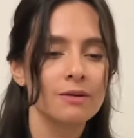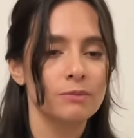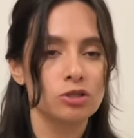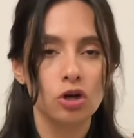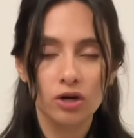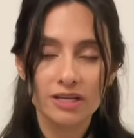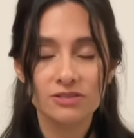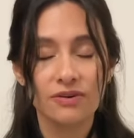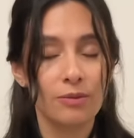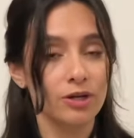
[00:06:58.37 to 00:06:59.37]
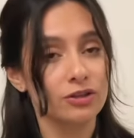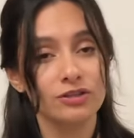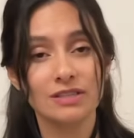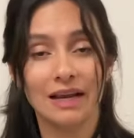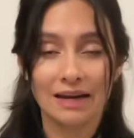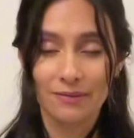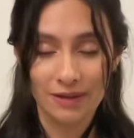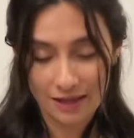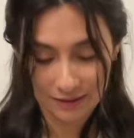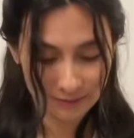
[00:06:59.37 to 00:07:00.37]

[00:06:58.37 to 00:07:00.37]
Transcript: mis colores favoritos de la Navidad.